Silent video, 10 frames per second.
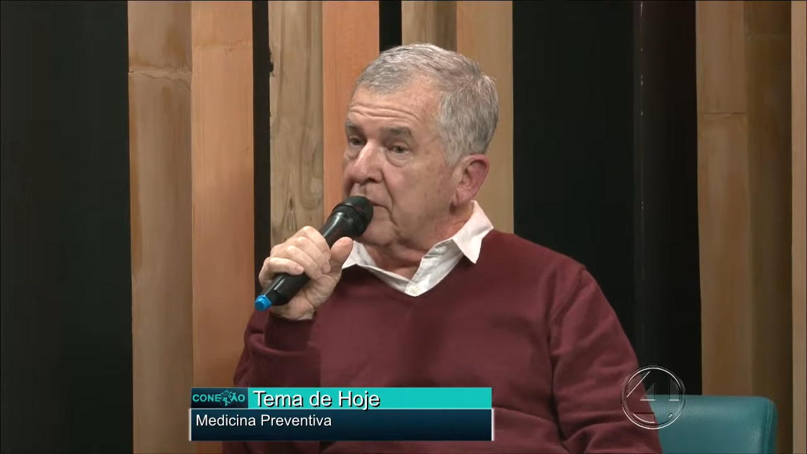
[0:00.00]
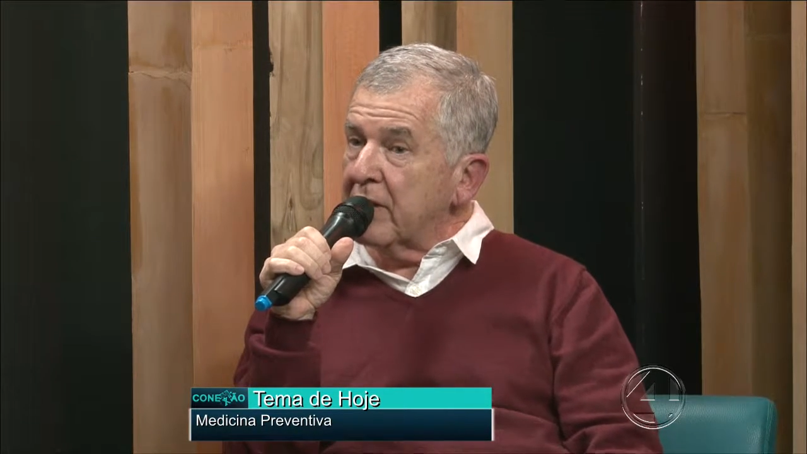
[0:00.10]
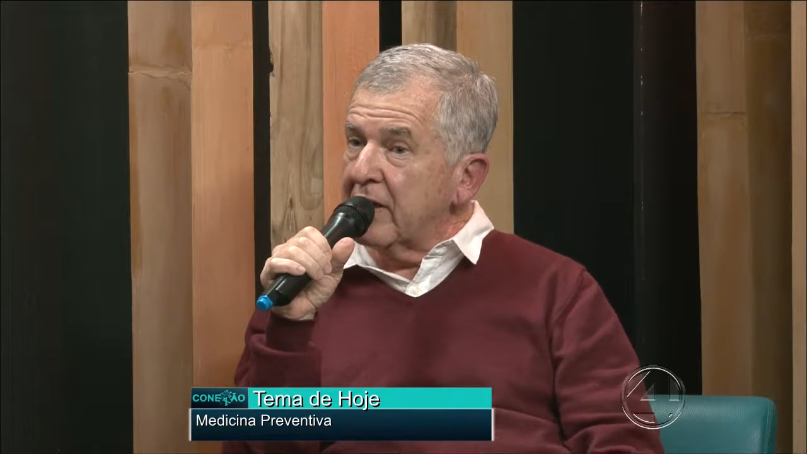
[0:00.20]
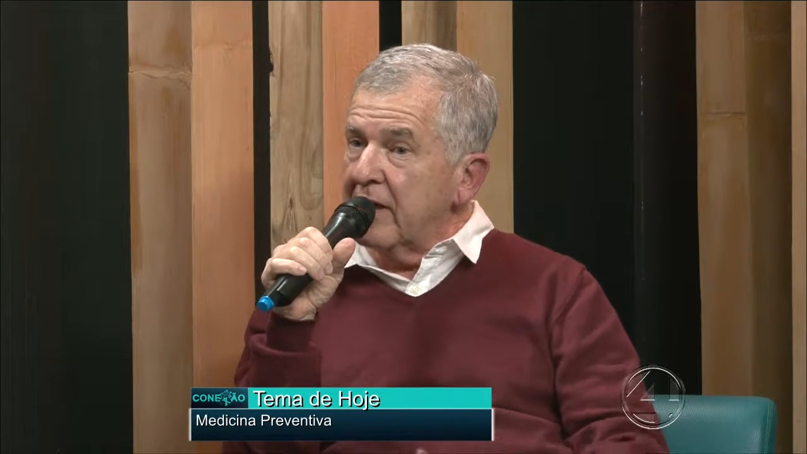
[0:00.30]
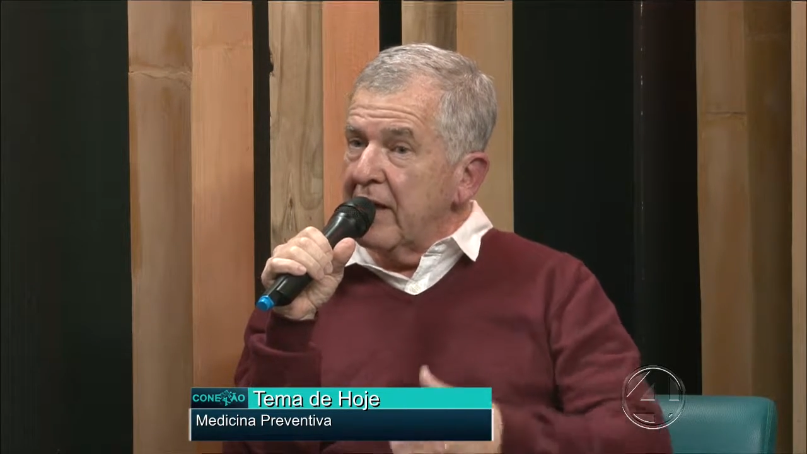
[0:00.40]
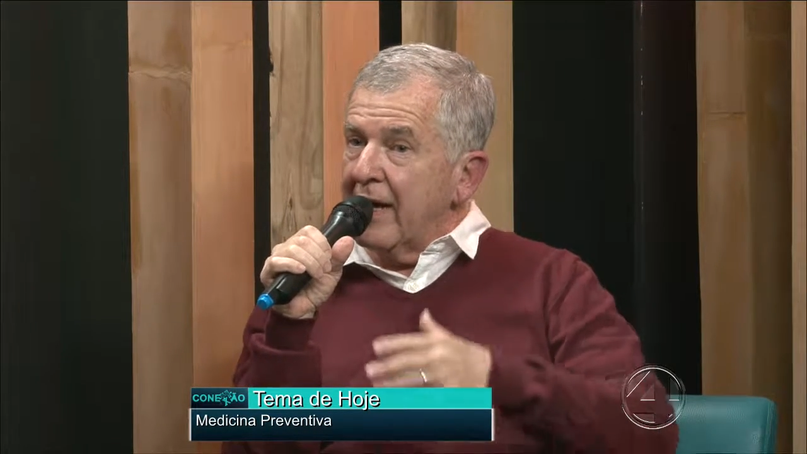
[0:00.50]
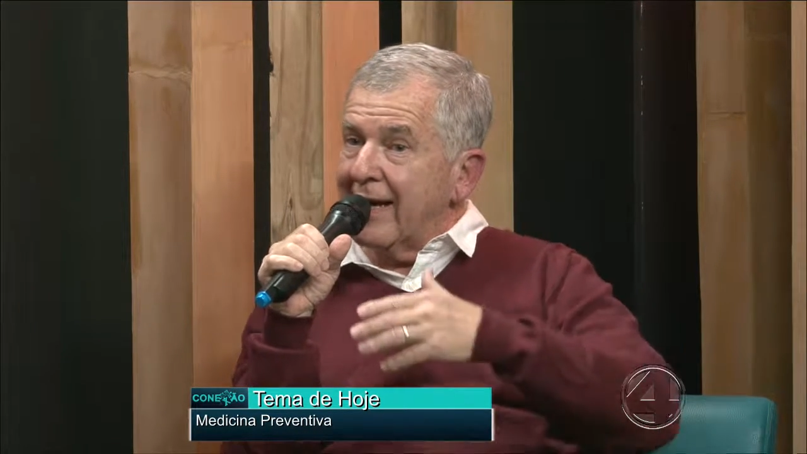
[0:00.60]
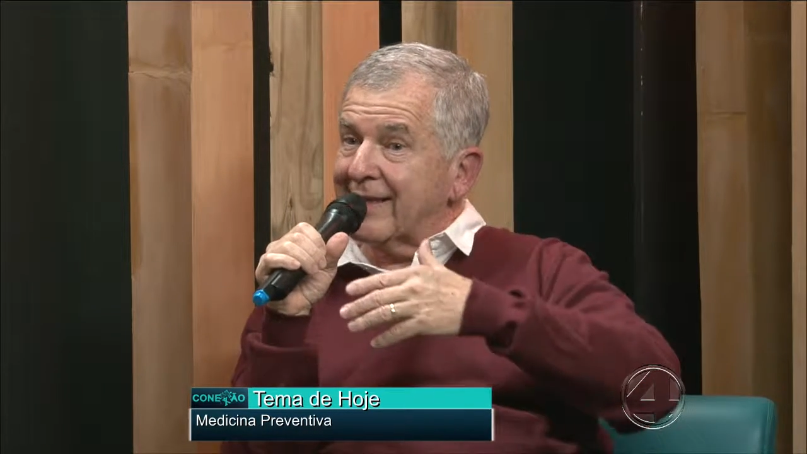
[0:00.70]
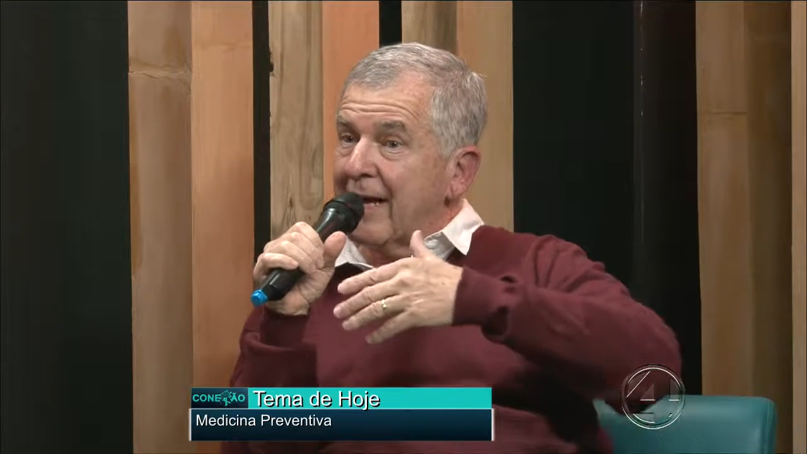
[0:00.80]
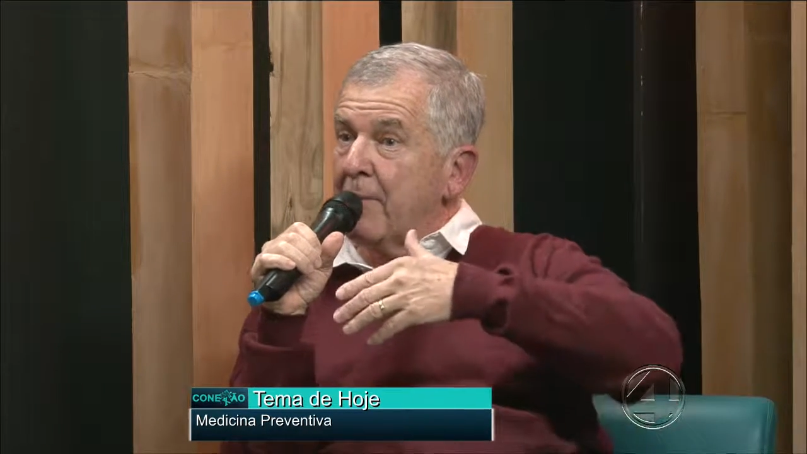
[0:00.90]
porque
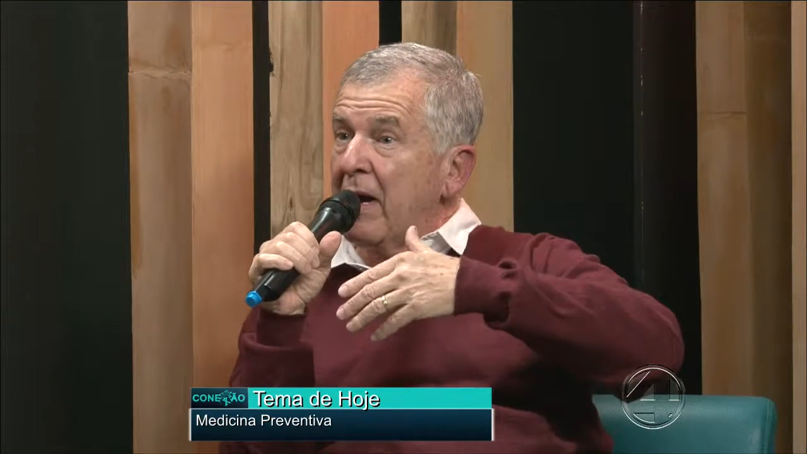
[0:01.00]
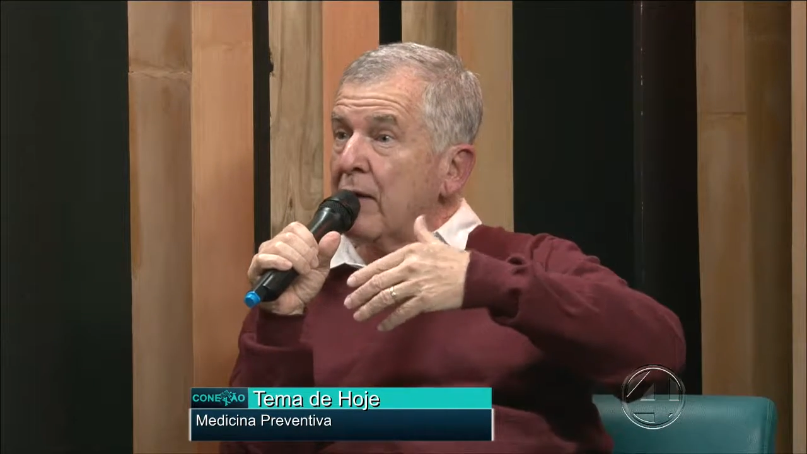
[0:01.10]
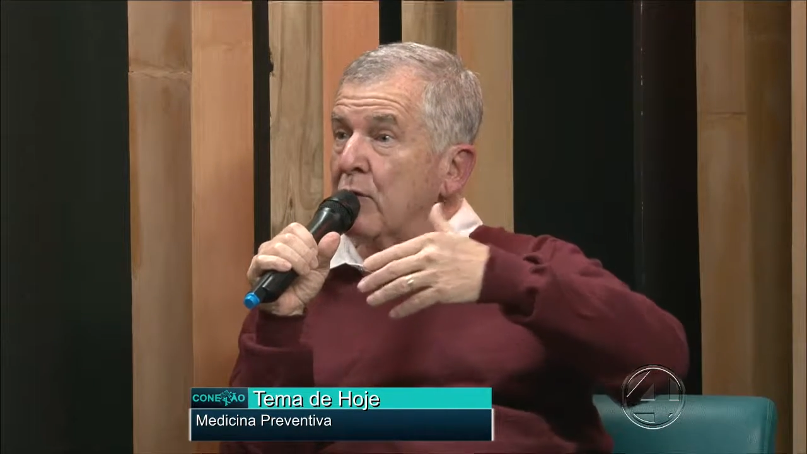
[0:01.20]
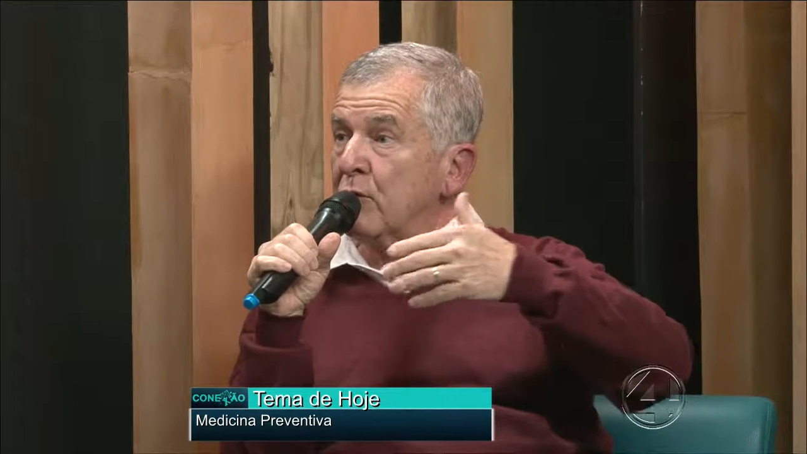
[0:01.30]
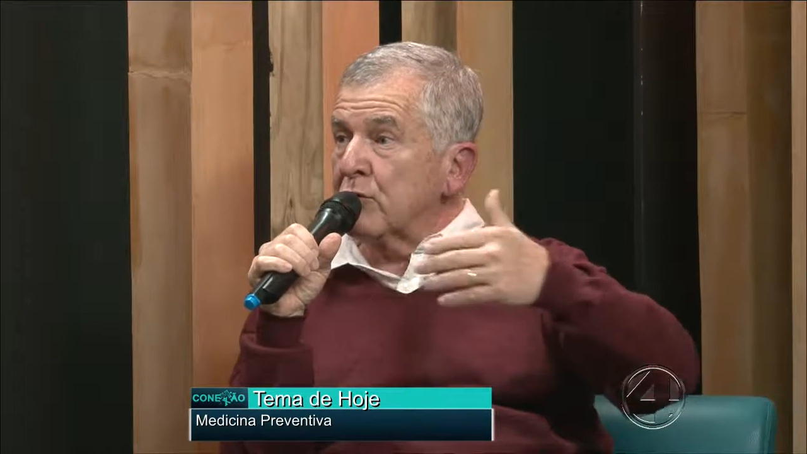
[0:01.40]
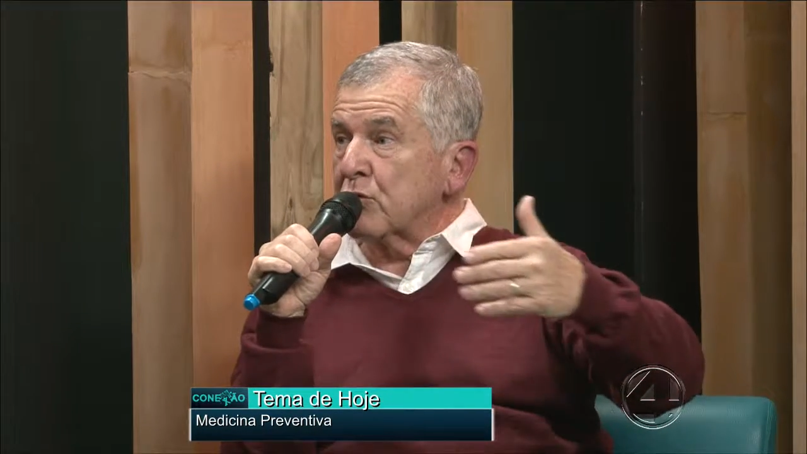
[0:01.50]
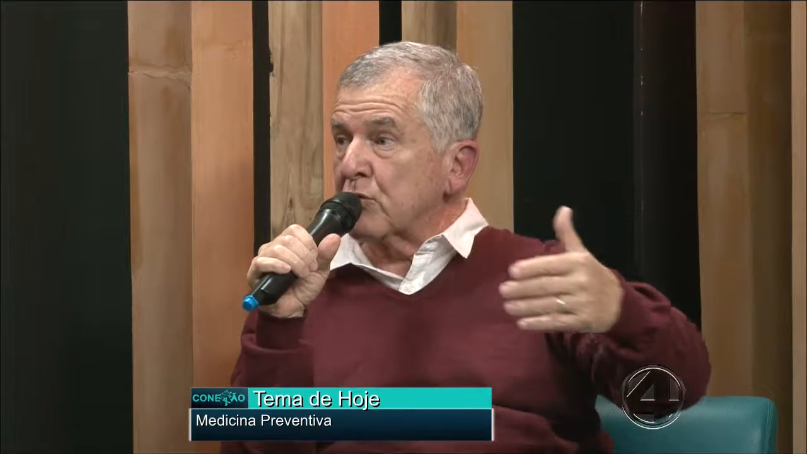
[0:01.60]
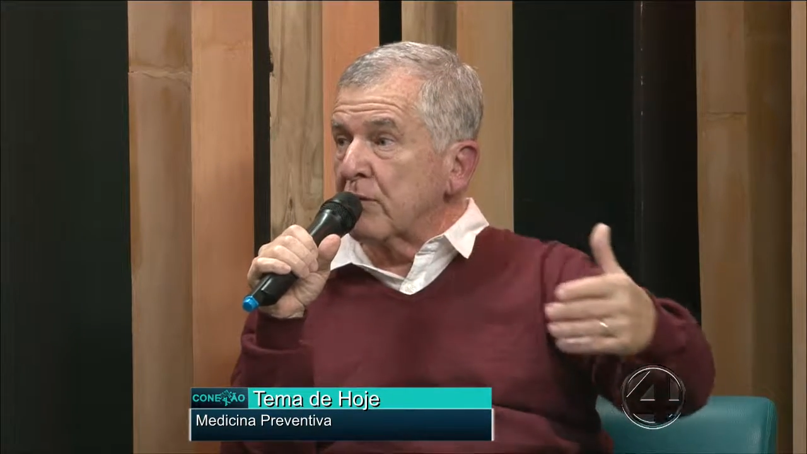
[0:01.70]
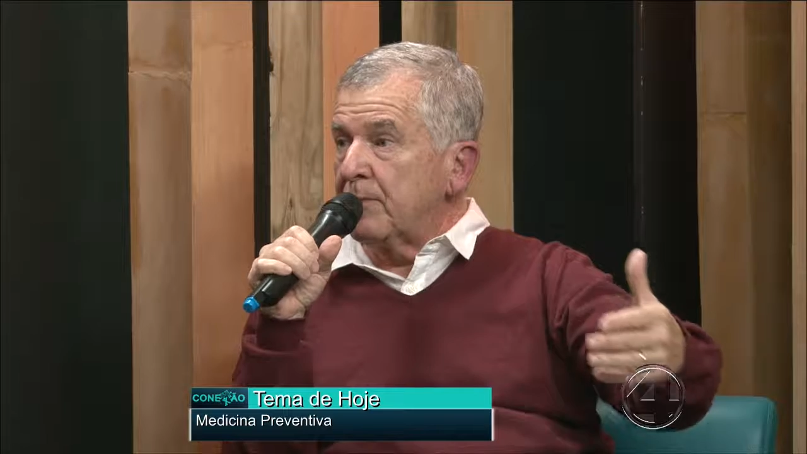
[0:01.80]
é trabalhoso